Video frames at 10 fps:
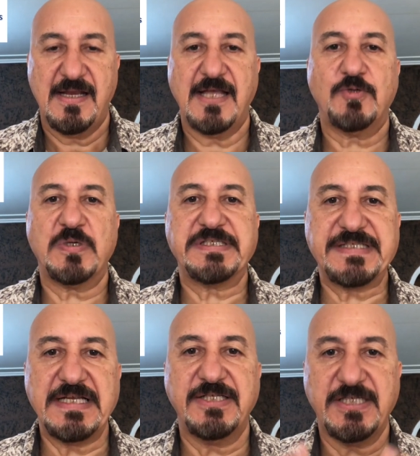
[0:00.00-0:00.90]
لا
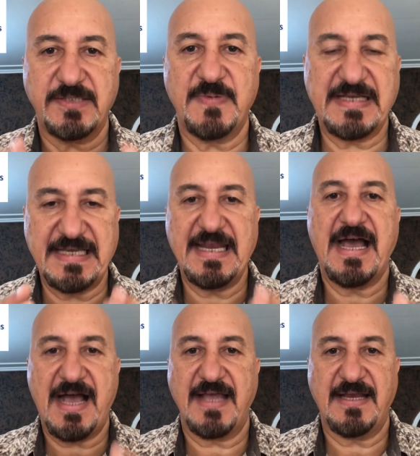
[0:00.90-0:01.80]
توصل جسمك إلى
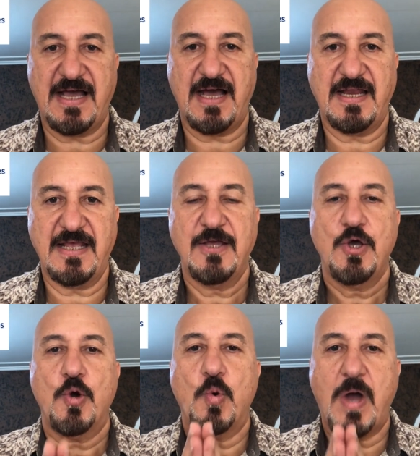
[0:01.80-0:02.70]
هاي الحالة
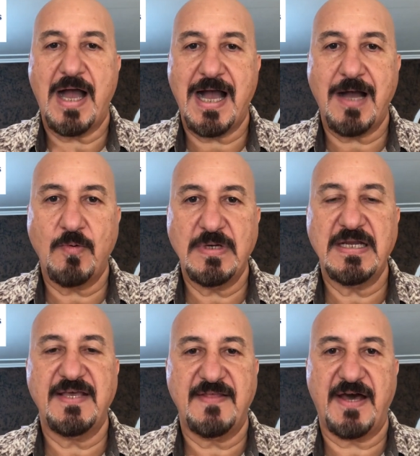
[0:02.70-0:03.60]
وحاول
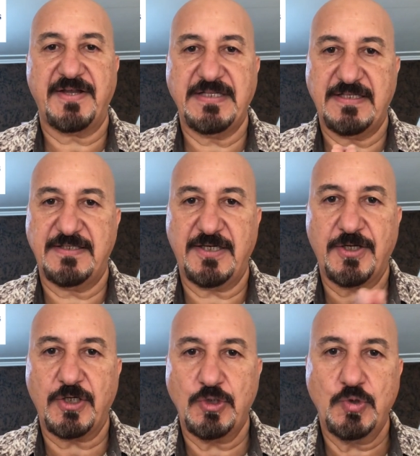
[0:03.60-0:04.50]
إذا ردت
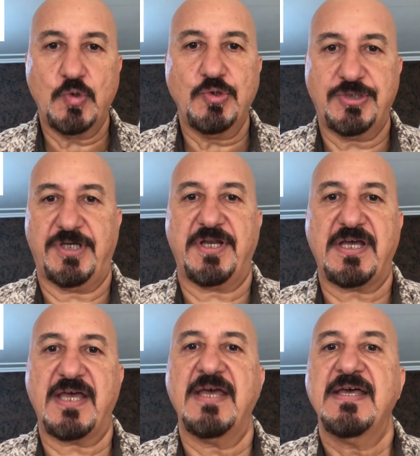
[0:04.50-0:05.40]
تحرق الدهون
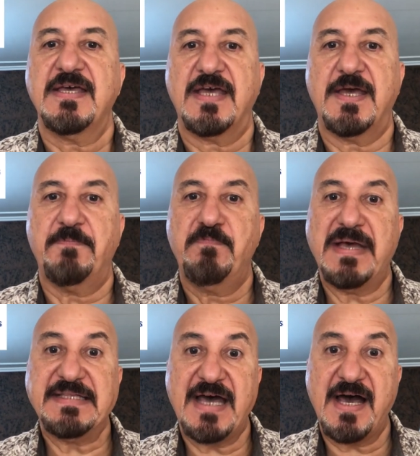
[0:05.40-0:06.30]
تحرقها
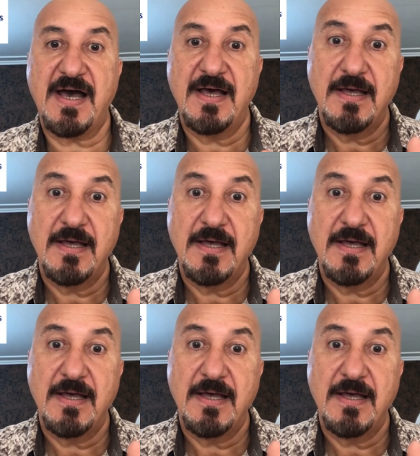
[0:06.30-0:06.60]
بمدى